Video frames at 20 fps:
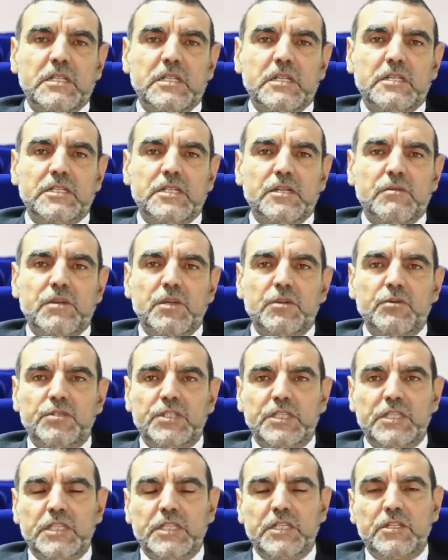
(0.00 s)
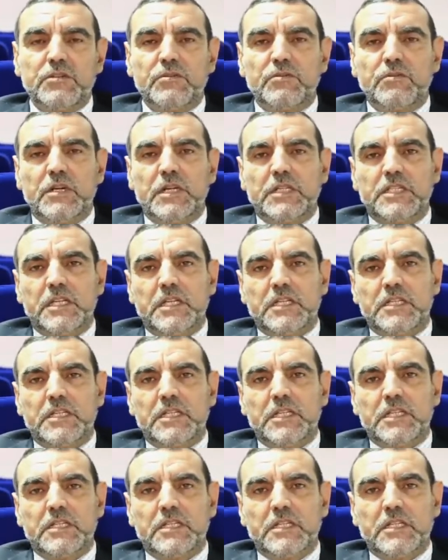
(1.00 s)
التوحديين
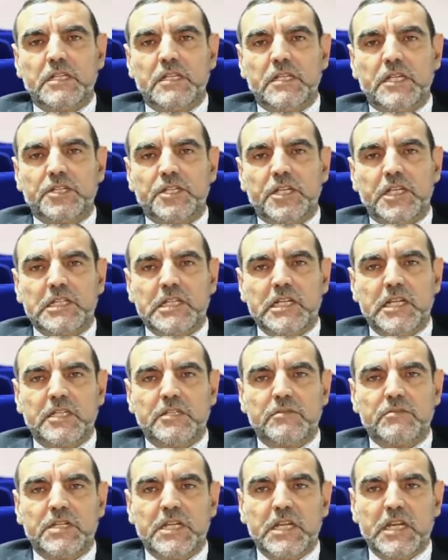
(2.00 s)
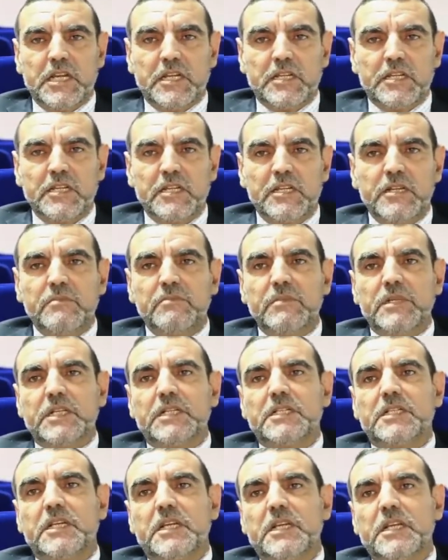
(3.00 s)
وتغذيه الاشخاص اللي عندهم سيلياك
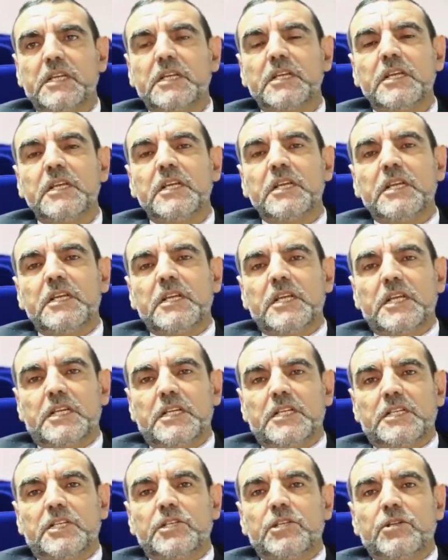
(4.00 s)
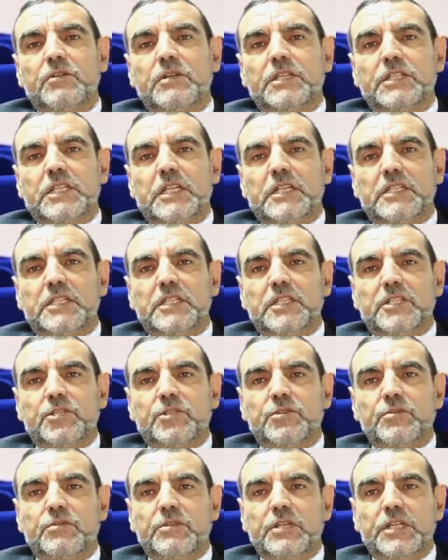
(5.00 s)
مرض سيلياك لكن يصلح لتغذيه
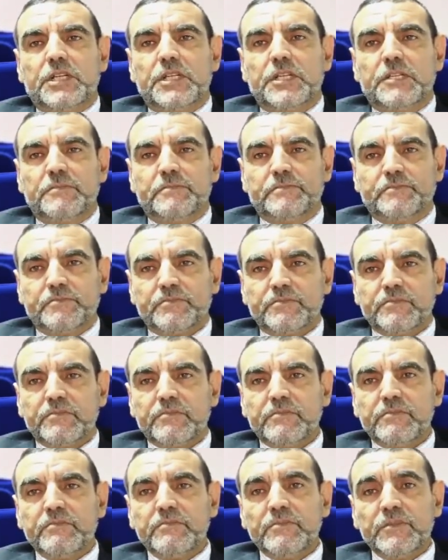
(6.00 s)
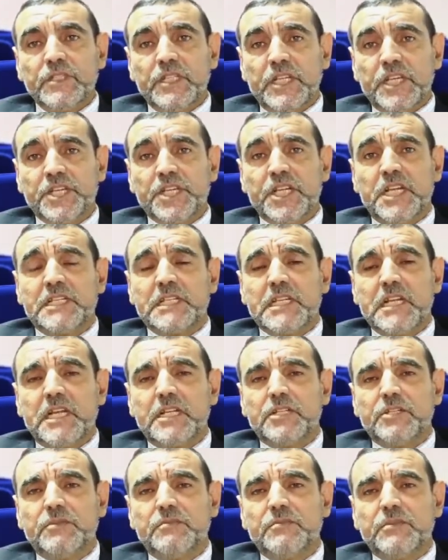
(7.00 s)
السكري الاشخاص اللي
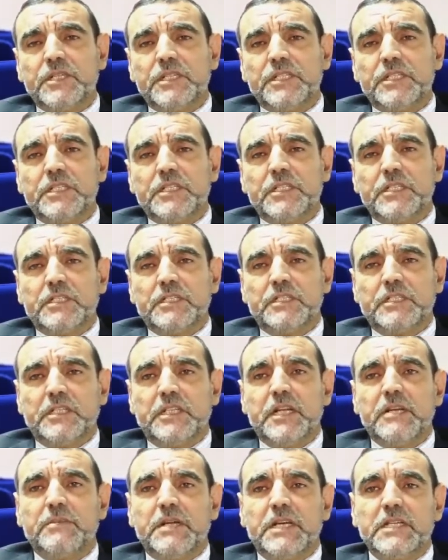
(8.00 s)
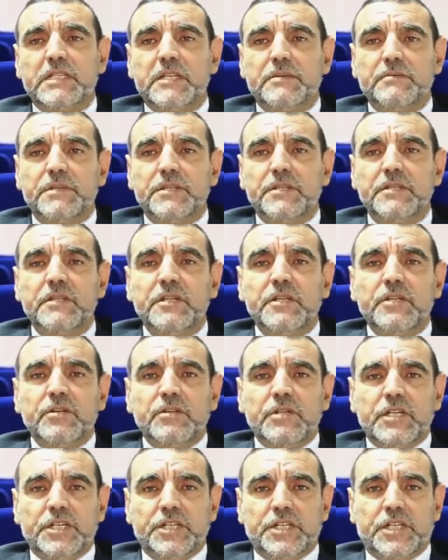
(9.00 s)
عندهم اضطراب عصبي
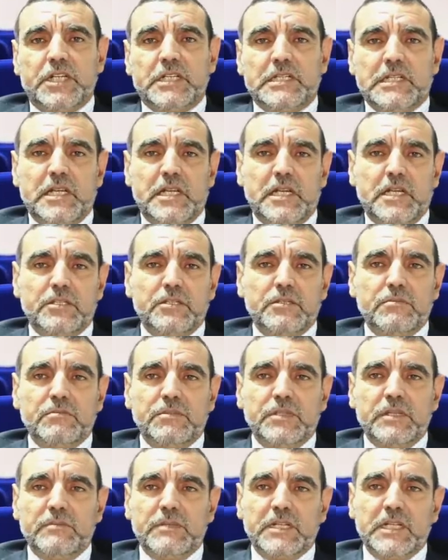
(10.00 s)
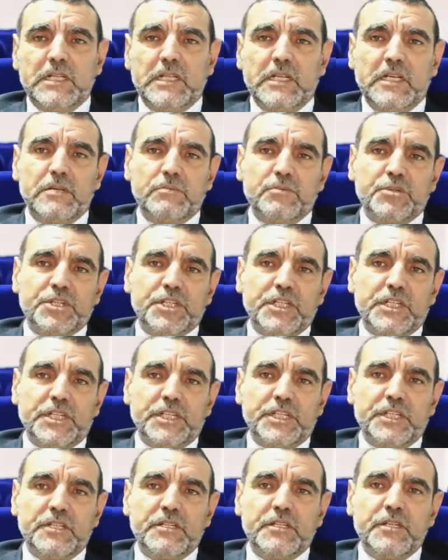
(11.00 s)
الاشخاص اللي عندهم امراض القلب
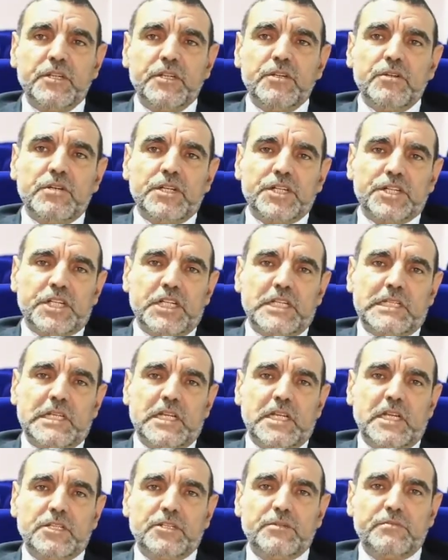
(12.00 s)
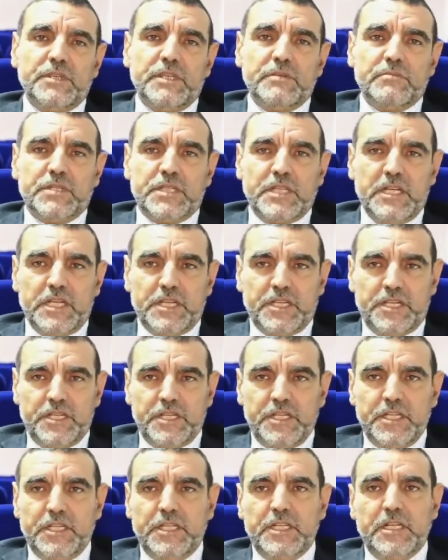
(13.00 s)
والشرايين الاشخاص اللي عندهم امساك
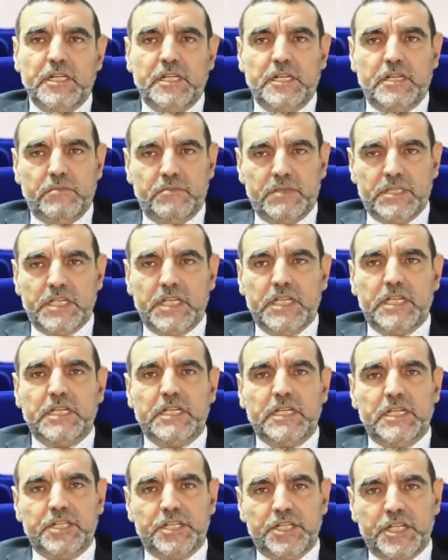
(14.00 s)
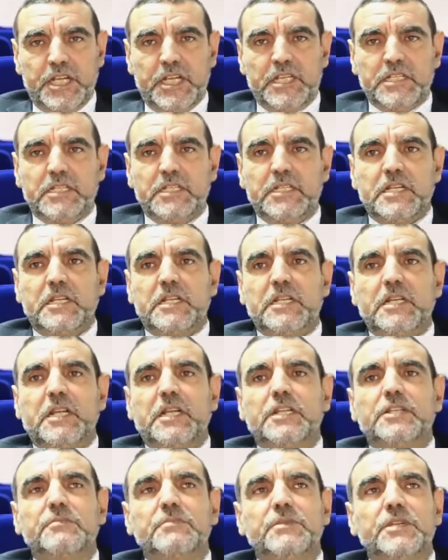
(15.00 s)
يعني المسائل ديال الجهاز
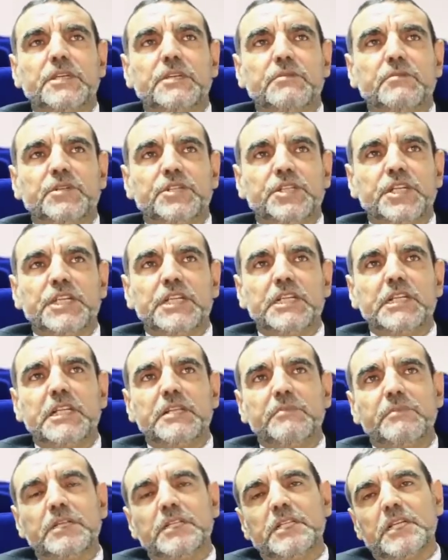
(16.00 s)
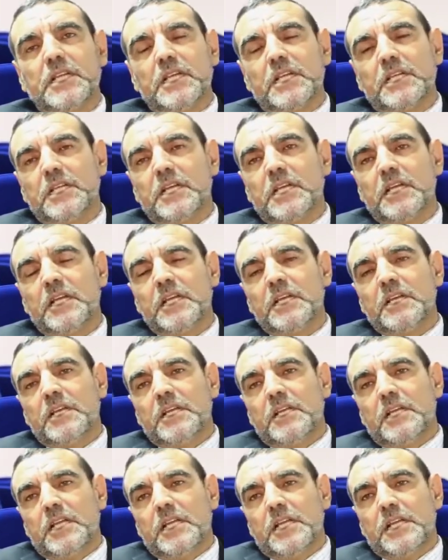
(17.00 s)
الهضمي هو جيد لماذا لان
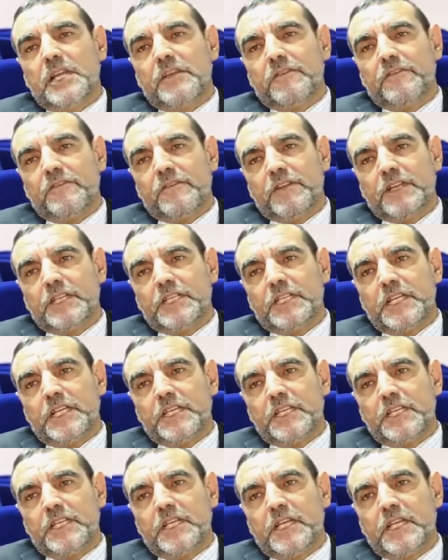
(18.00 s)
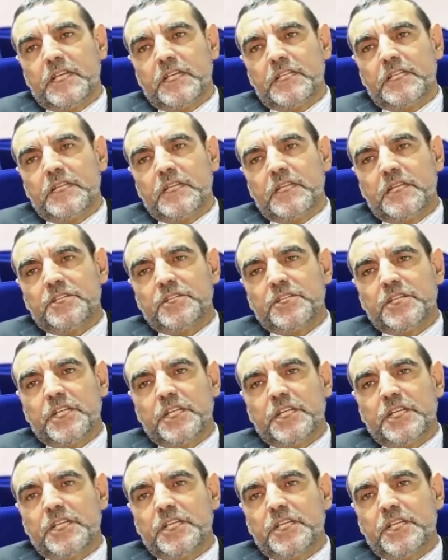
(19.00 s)
الياف الغذائيه هذه
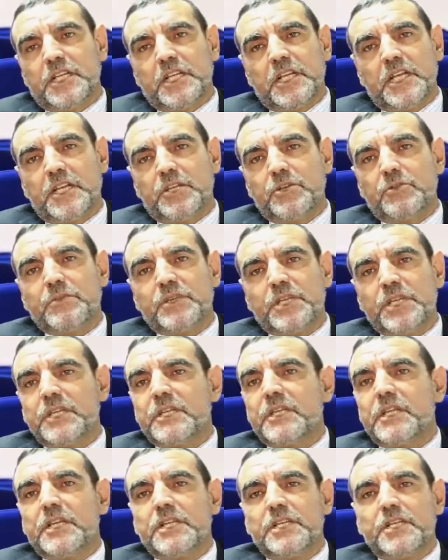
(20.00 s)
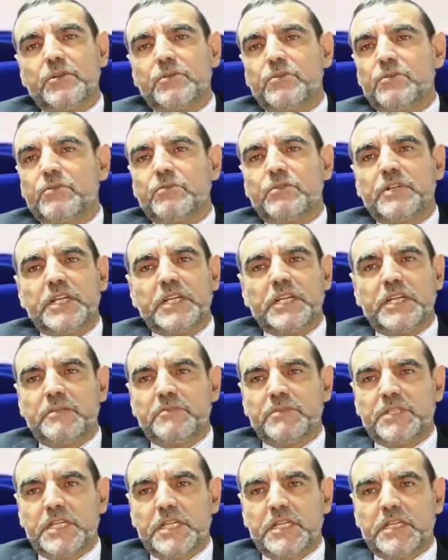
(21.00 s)
الشعيريه لا يمكن ان يكون هناك
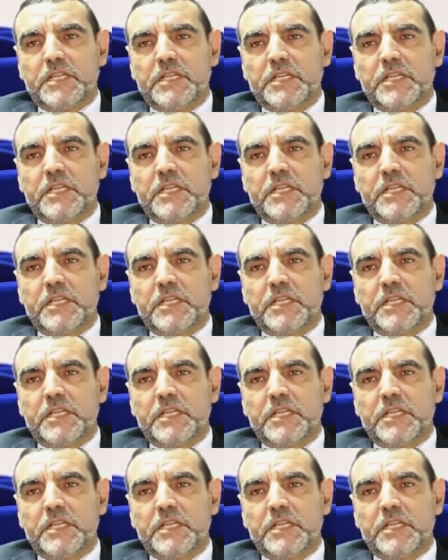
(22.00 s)
امساك